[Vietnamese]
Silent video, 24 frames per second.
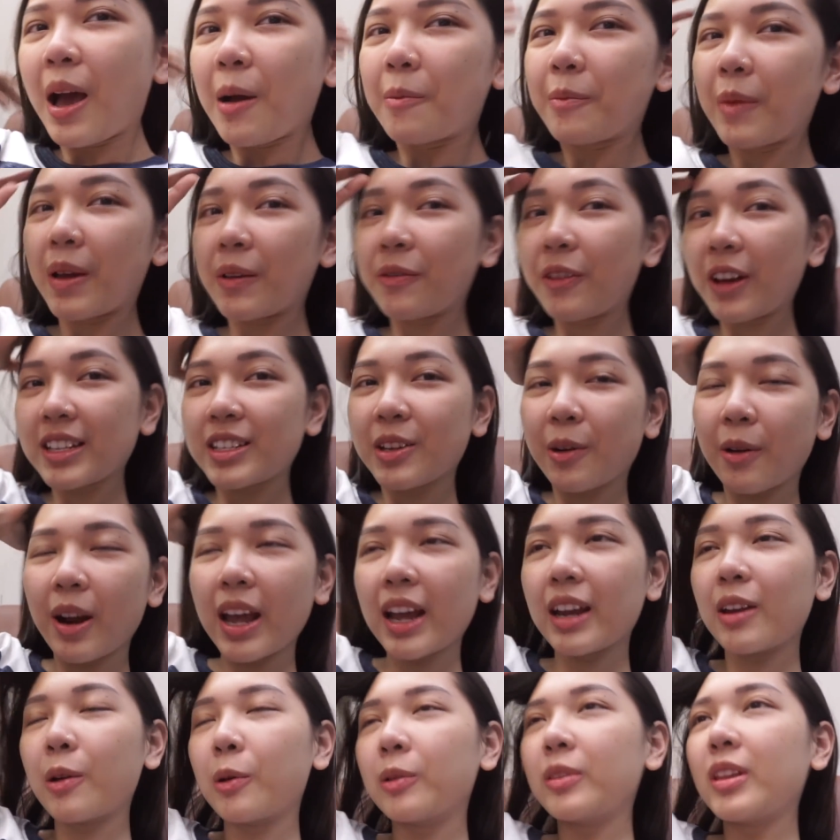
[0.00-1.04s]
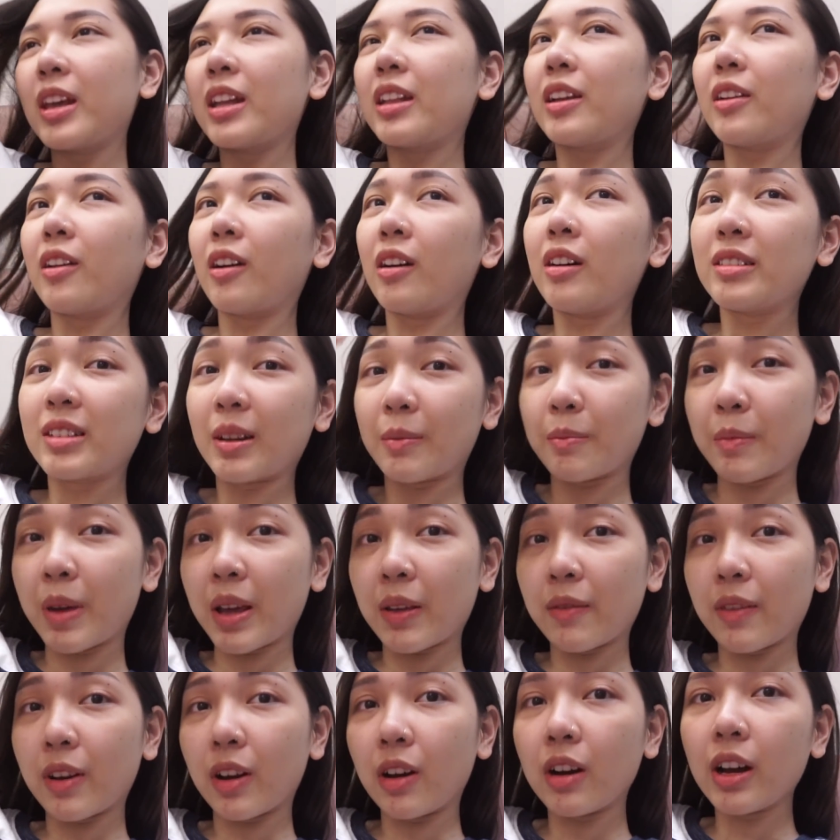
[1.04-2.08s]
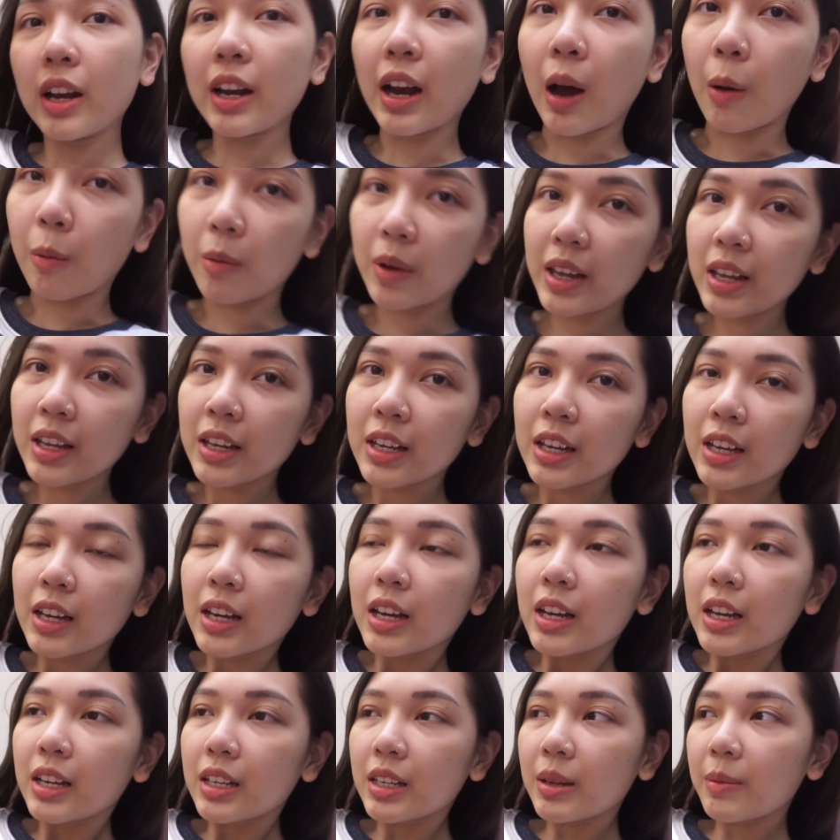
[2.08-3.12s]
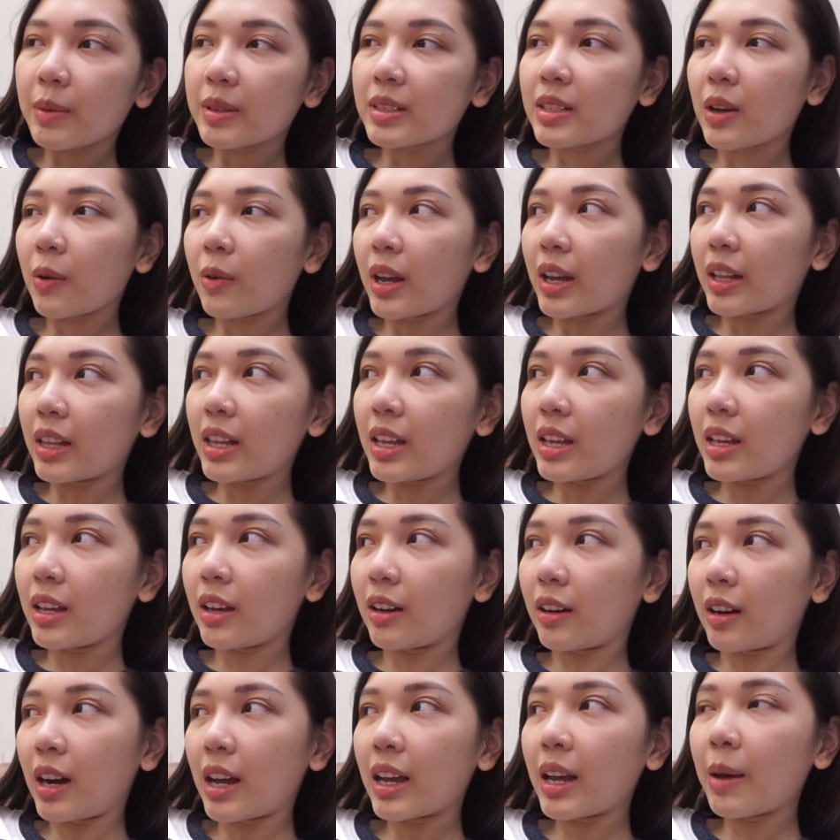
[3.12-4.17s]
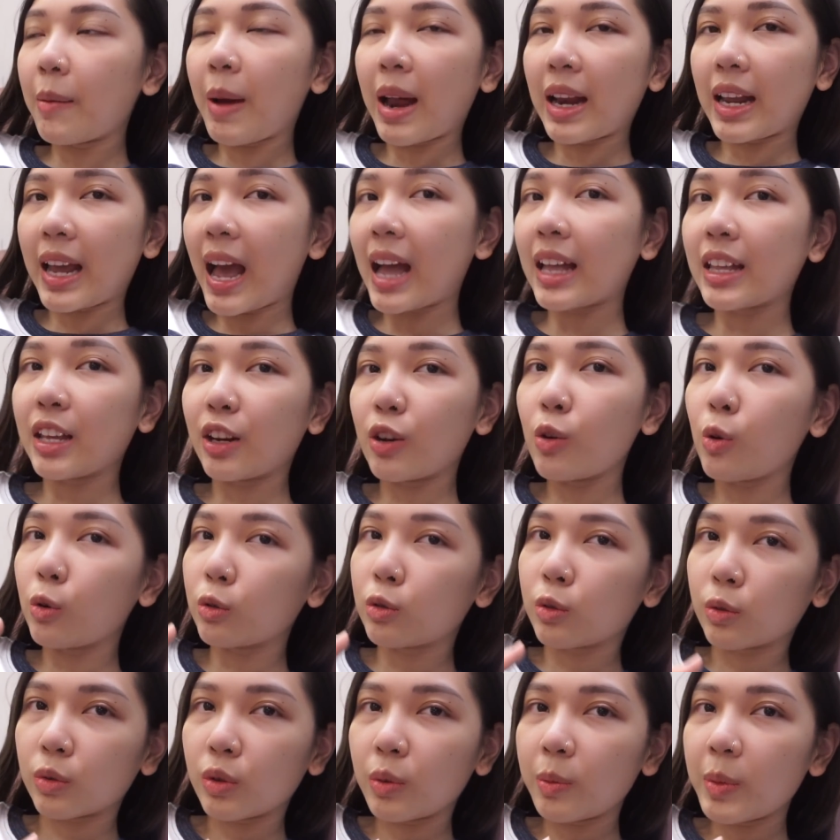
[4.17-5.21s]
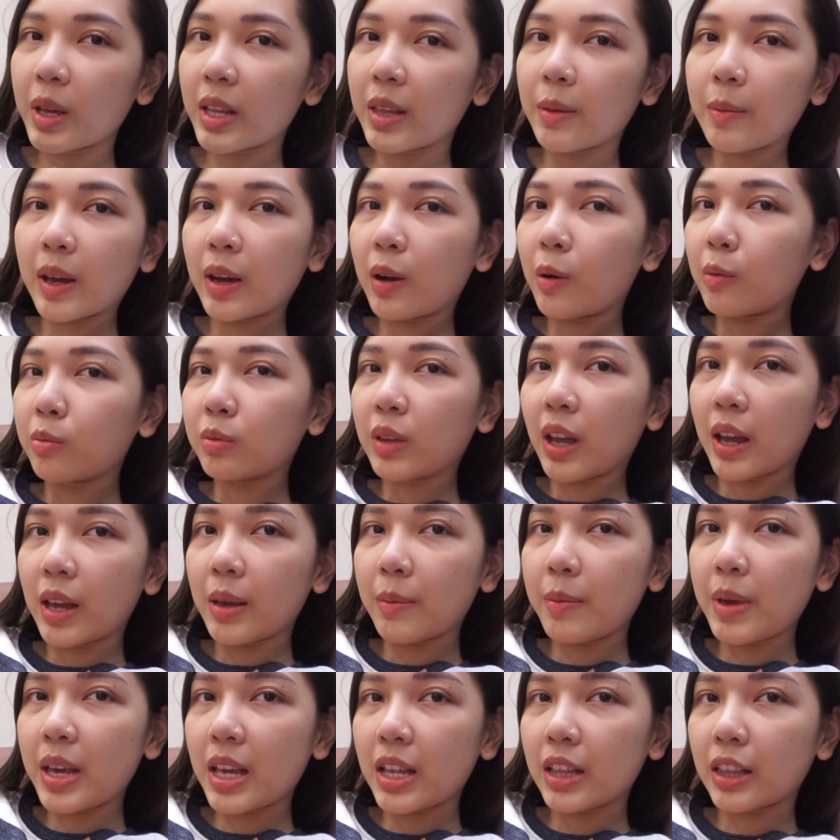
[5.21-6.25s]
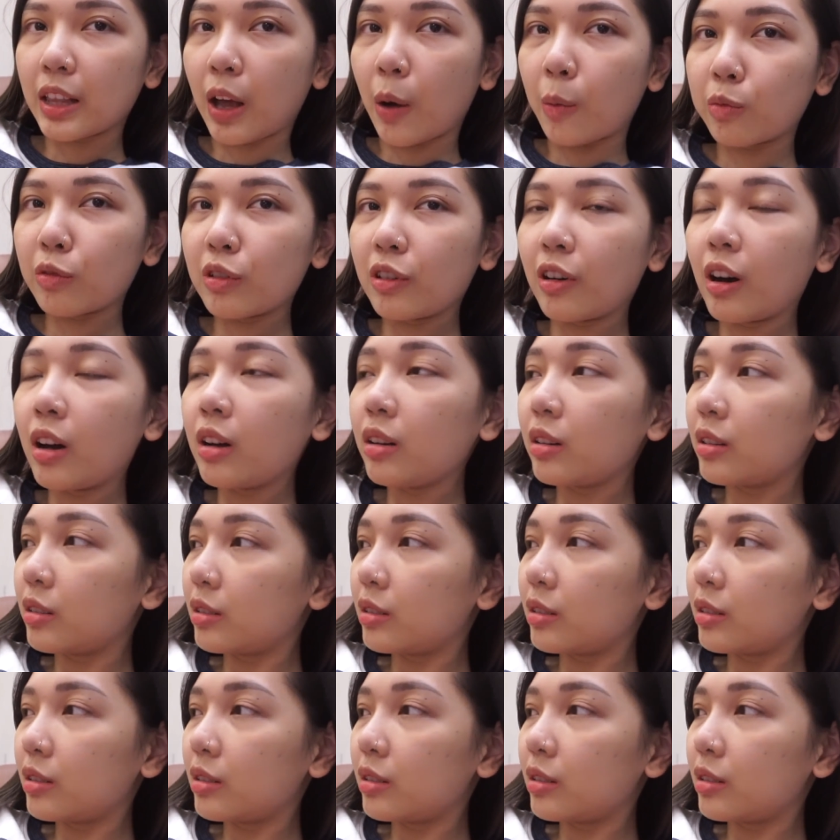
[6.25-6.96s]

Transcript: mấy phát chiếu đèn đầu tiên thì nó hơi giật mình vì nó hơi nóng ấy. Nhưng mà sau đấy thì ở đây các bạn ấy hạ nhiệt độ xuống cho mình thì mình không thấy bị nóng nữa.